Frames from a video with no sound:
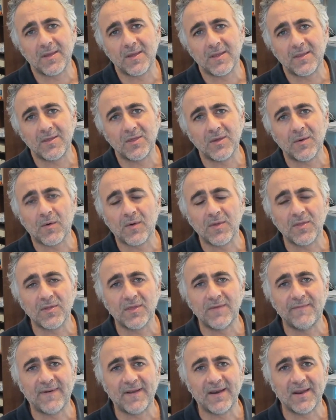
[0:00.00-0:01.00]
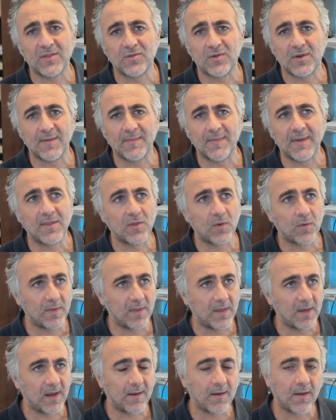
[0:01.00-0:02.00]
diciamo, quando si fa l'aggiornamento,
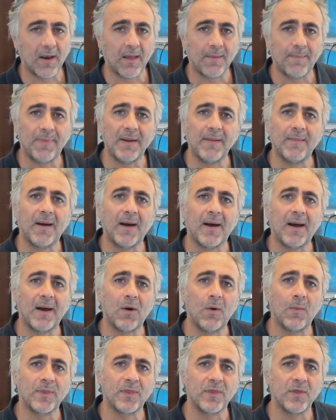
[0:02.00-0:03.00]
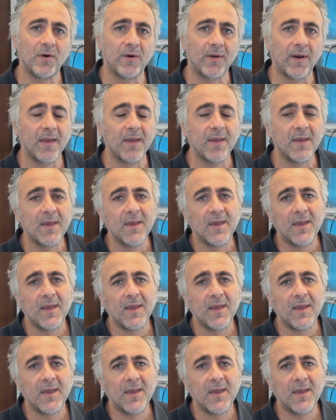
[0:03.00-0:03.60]
quindi la, la prima opzione,